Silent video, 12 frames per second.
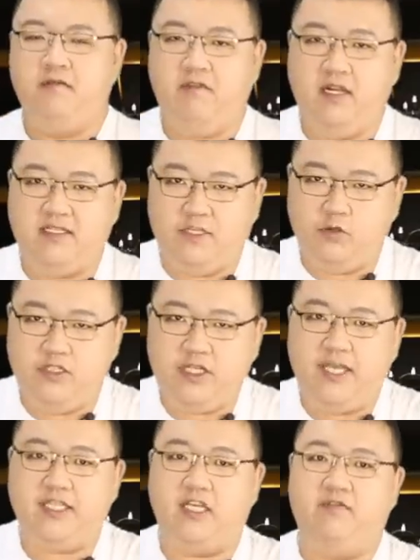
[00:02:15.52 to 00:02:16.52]
为了解决
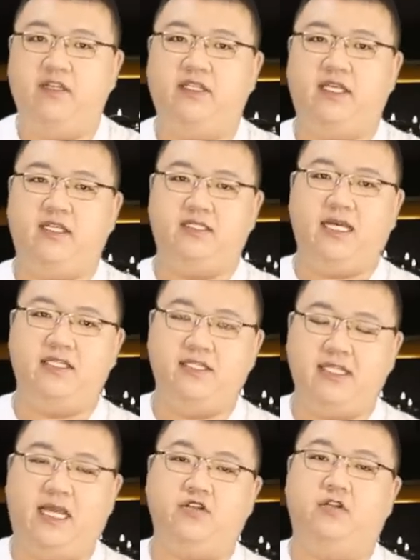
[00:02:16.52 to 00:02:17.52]
这些问题呢，嘉
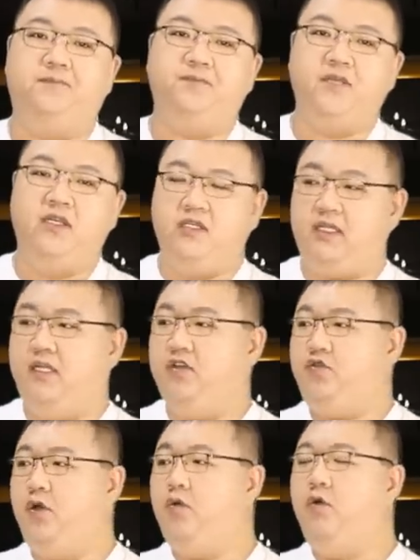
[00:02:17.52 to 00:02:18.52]
庆下旨，这
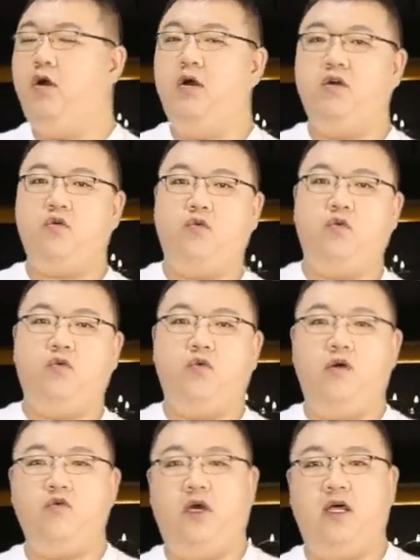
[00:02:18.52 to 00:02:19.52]
个全国
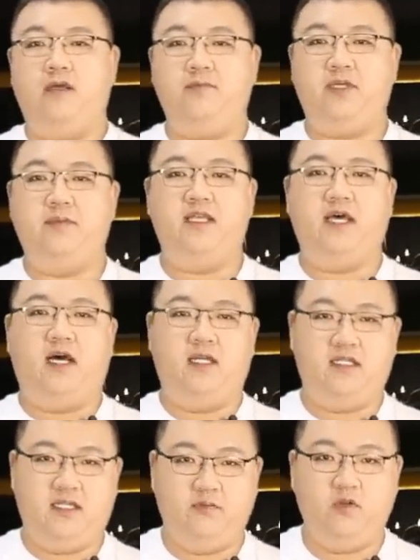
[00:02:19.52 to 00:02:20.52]
官员平民
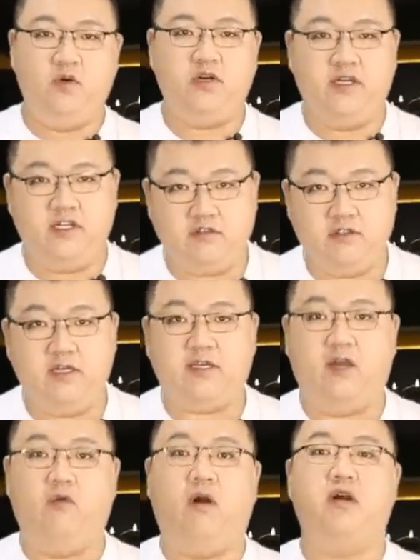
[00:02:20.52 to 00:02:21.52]
啊，你们都可以直接
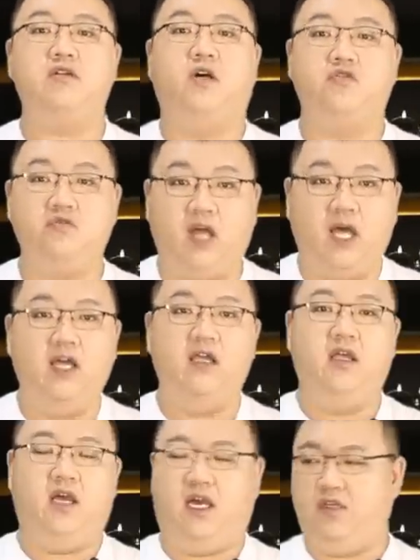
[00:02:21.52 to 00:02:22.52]
给皇上上书了
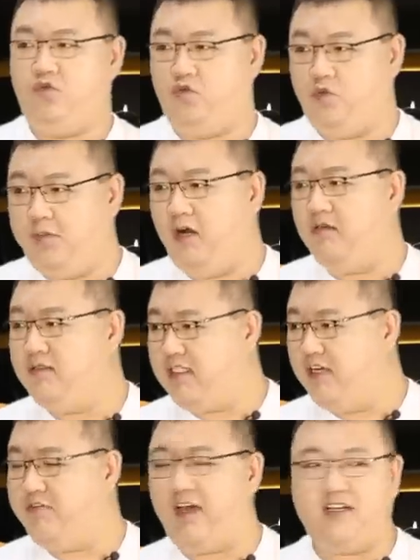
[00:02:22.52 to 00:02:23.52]
啊，举报
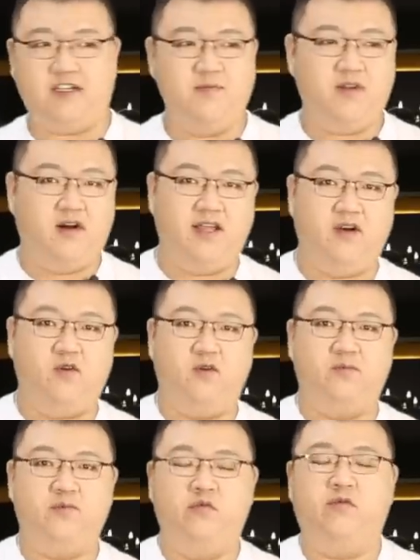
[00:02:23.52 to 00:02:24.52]
揭发身边那
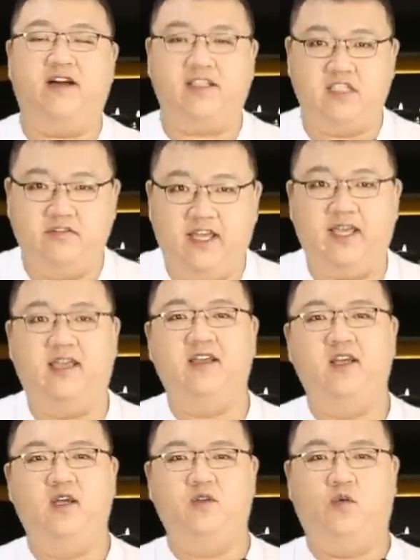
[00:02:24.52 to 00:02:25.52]
种不法行为，
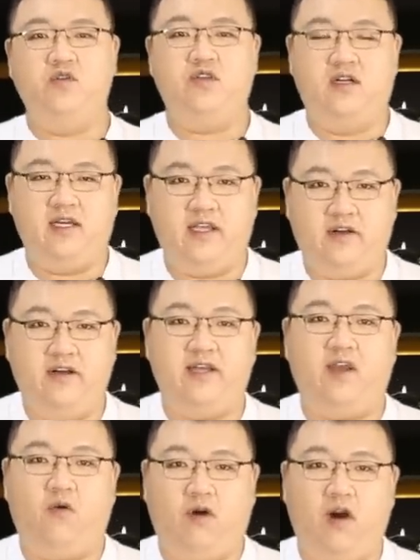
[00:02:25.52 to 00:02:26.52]
同时呢，也可
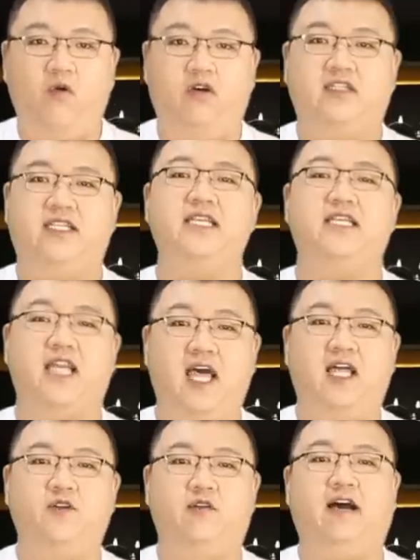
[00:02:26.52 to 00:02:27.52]
以给皇上我提意
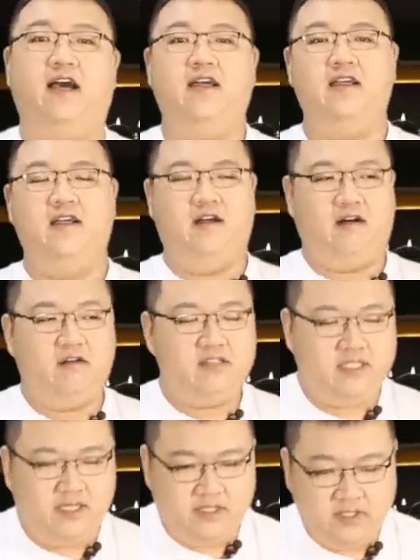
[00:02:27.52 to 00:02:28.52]
见，对吧？
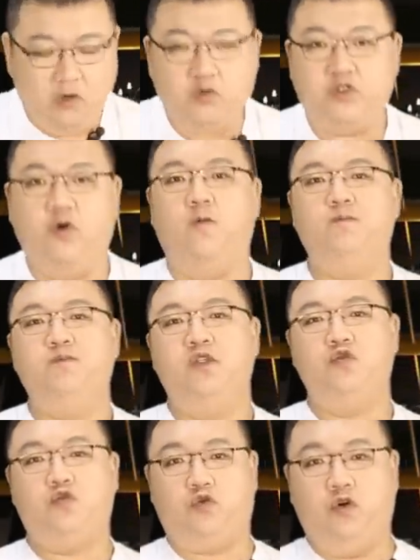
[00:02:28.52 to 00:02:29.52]
而且要求
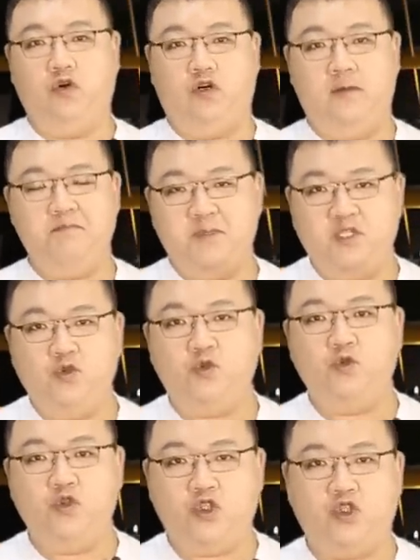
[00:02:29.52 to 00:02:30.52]
所有人必
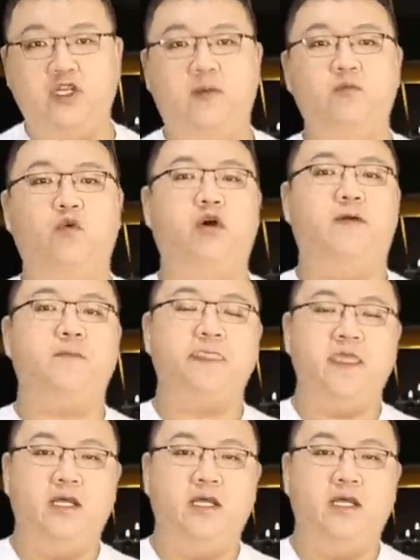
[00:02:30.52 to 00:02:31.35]
须直言不讳。